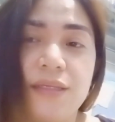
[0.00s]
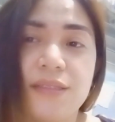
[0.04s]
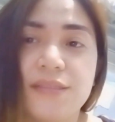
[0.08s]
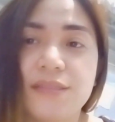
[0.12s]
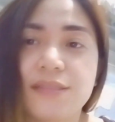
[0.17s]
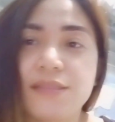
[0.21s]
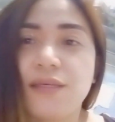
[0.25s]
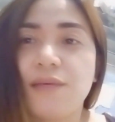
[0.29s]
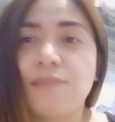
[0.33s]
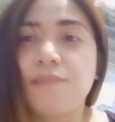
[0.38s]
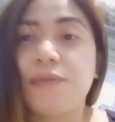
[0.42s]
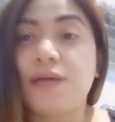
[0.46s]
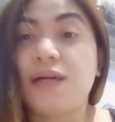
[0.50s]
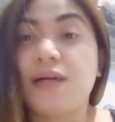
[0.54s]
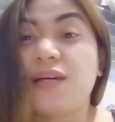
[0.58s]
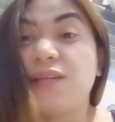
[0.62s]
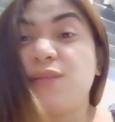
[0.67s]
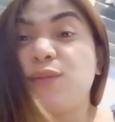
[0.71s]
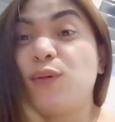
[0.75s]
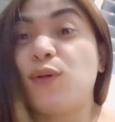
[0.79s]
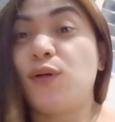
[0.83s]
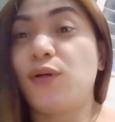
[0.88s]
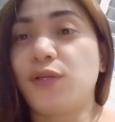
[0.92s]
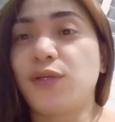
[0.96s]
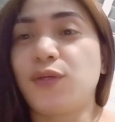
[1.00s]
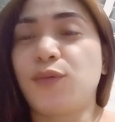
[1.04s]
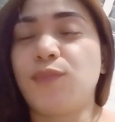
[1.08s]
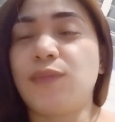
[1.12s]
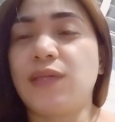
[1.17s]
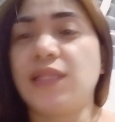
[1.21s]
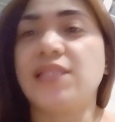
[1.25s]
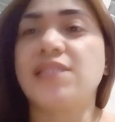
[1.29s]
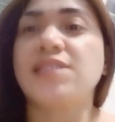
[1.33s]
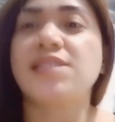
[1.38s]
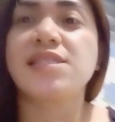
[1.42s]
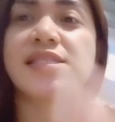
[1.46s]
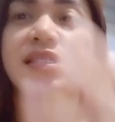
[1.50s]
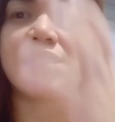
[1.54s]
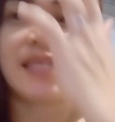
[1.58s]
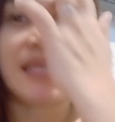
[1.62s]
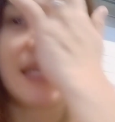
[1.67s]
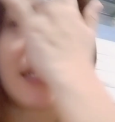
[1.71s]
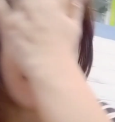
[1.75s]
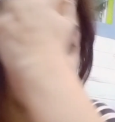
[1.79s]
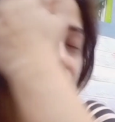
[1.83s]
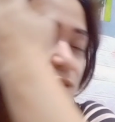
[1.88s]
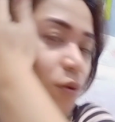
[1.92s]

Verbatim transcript: sa mga documents niya.